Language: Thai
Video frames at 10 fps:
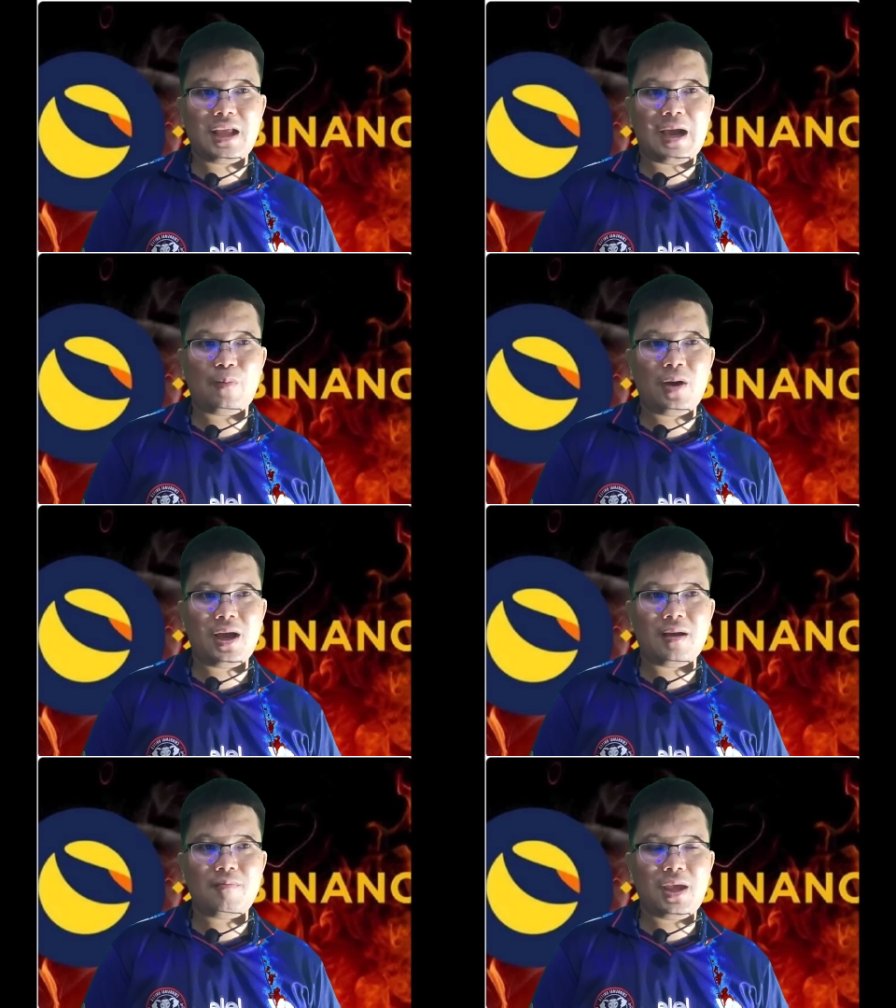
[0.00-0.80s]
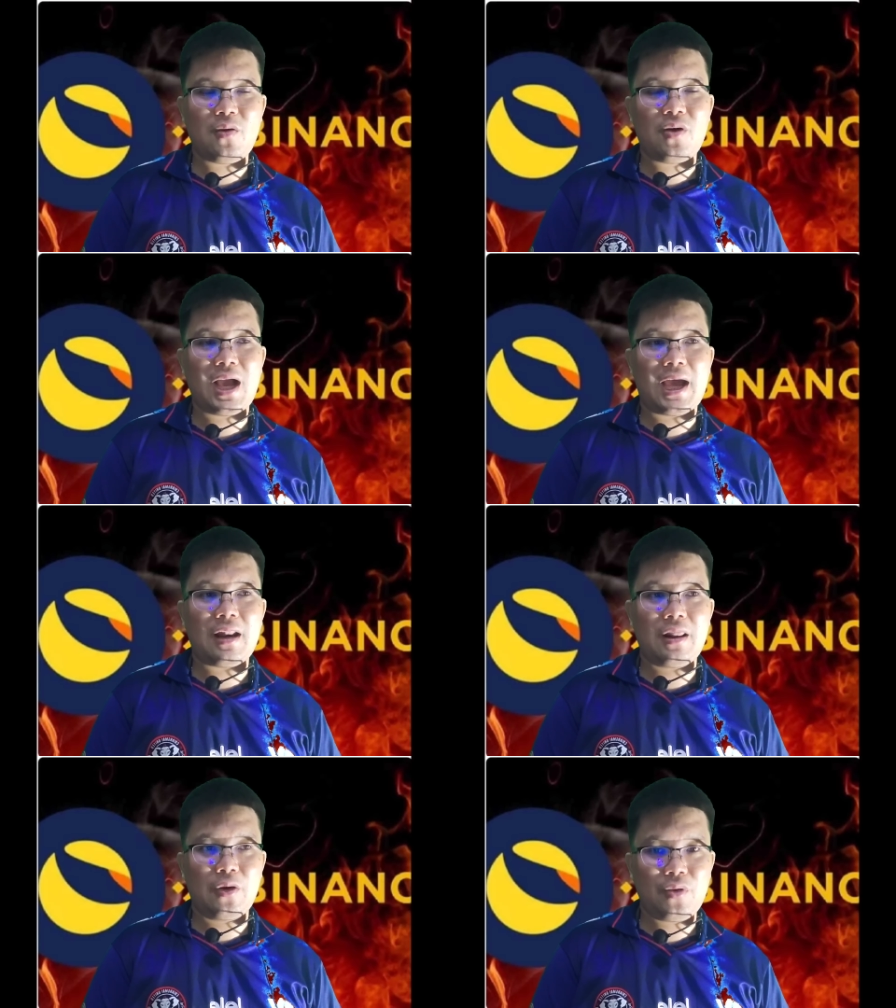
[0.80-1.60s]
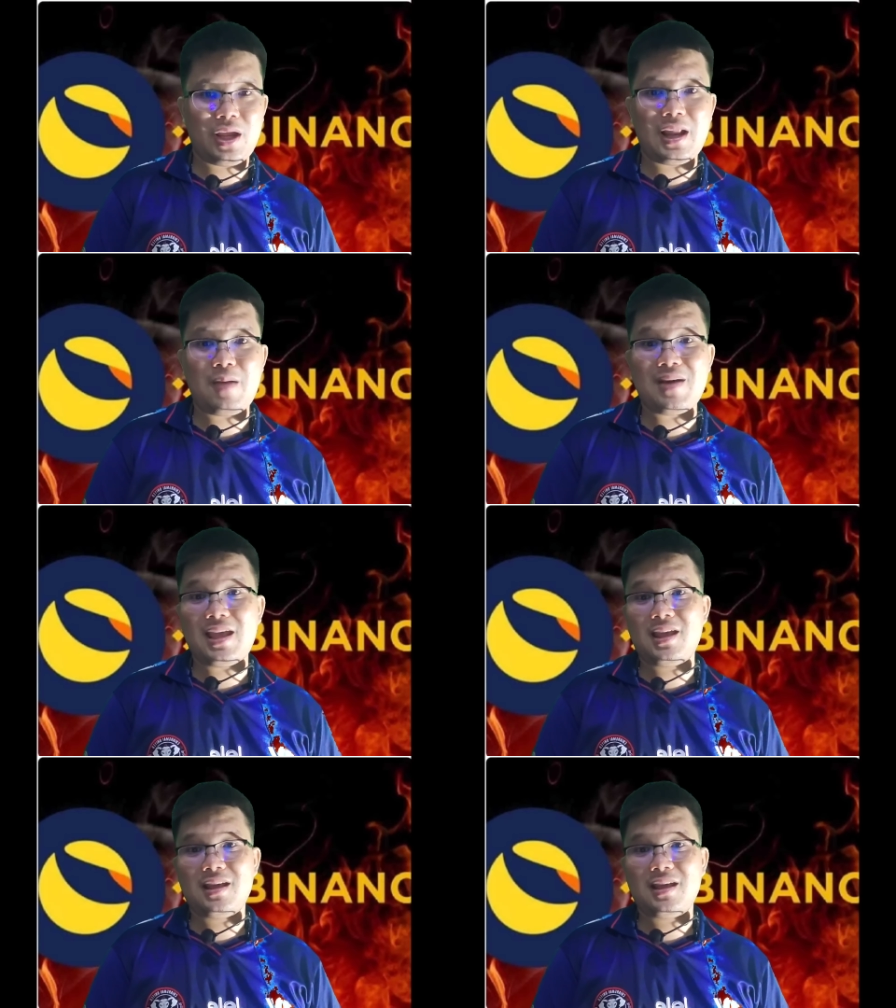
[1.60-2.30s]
ถามว่ามีโอกาสลงอีกได้ไหม